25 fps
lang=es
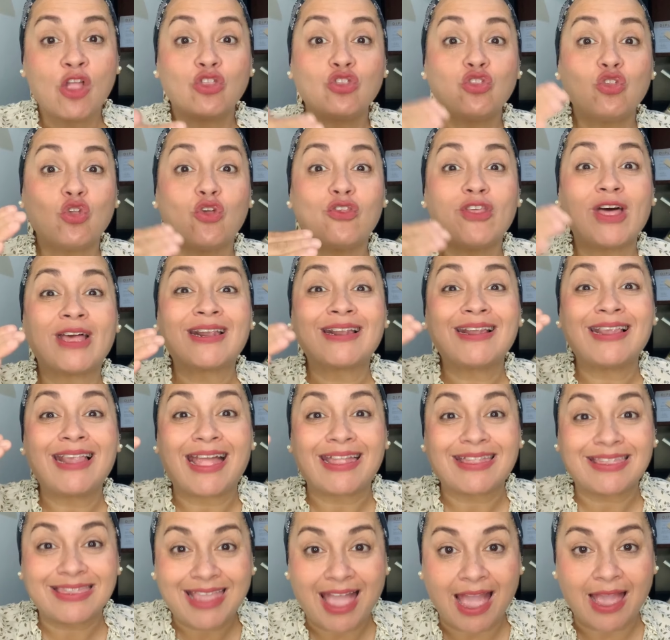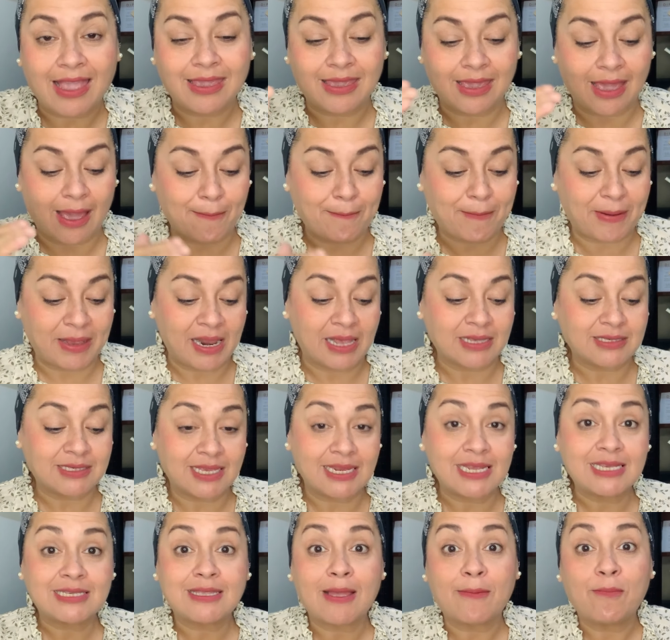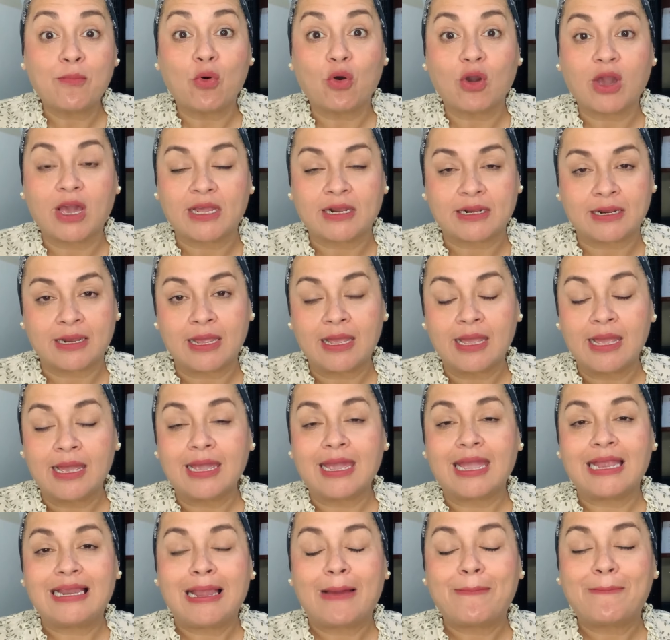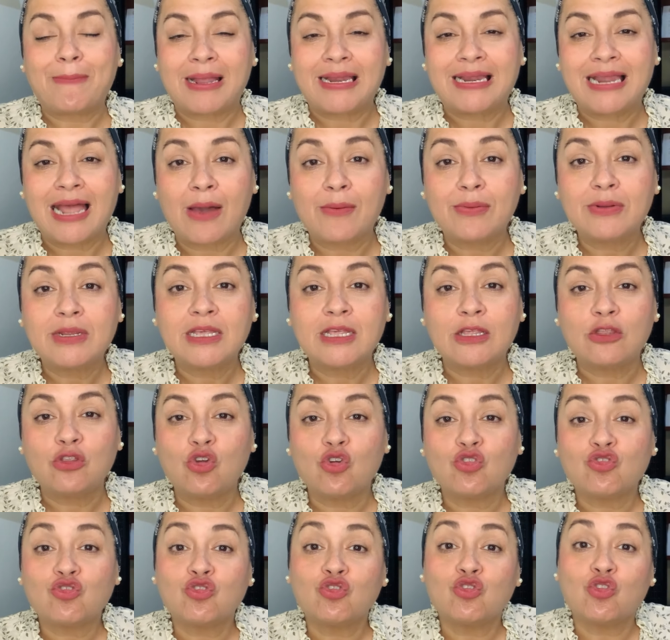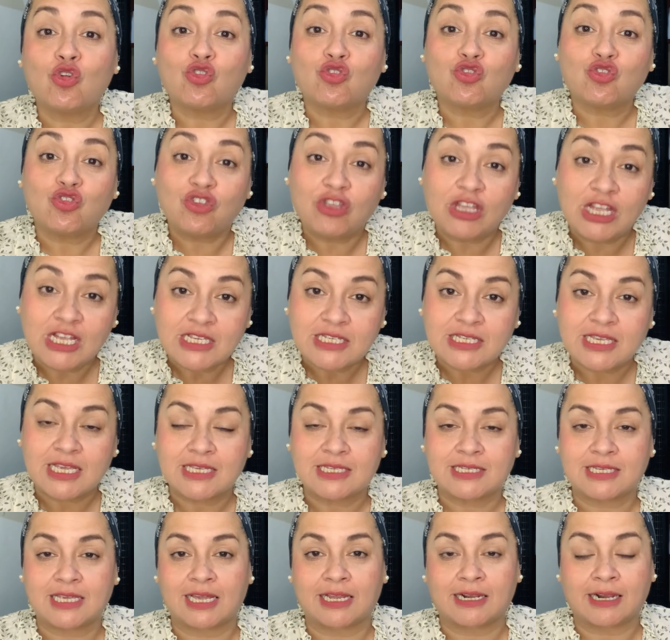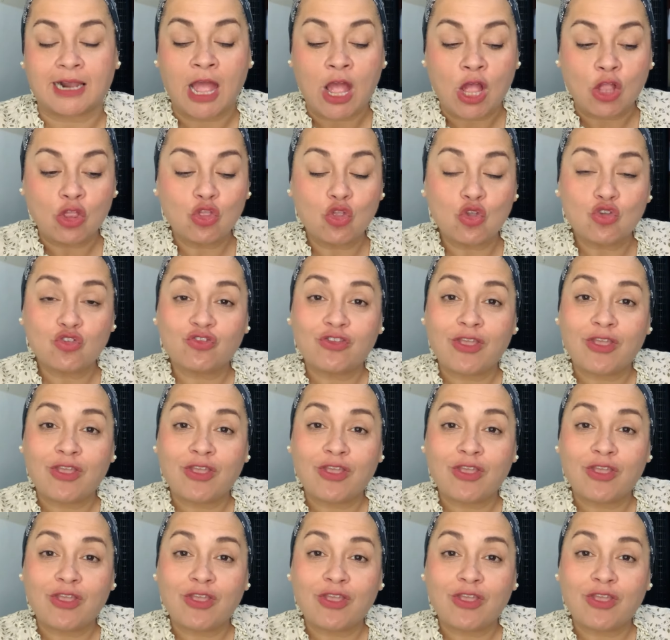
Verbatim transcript: no dar la talla para ser esta mujer que la palabra de Dios nos dice ser, nos